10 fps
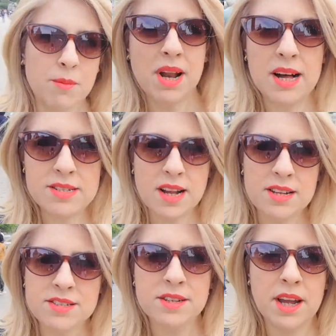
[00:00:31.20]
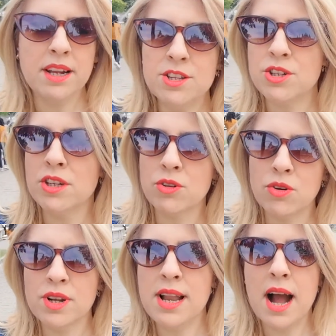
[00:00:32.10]
Birazdan sarayın içine
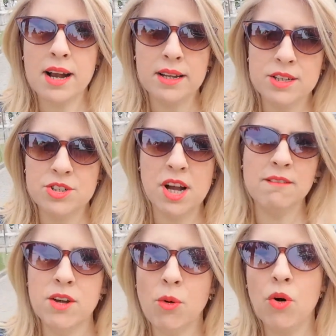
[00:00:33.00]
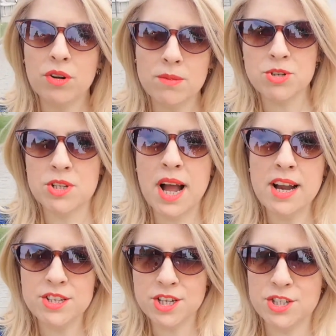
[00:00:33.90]
doğru ilerleyeceğim ve orada bir
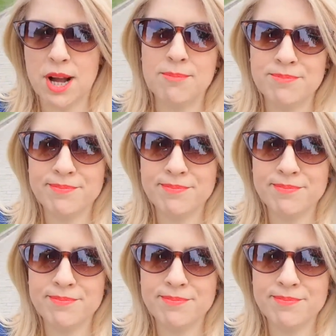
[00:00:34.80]
şeyler çekeceğim.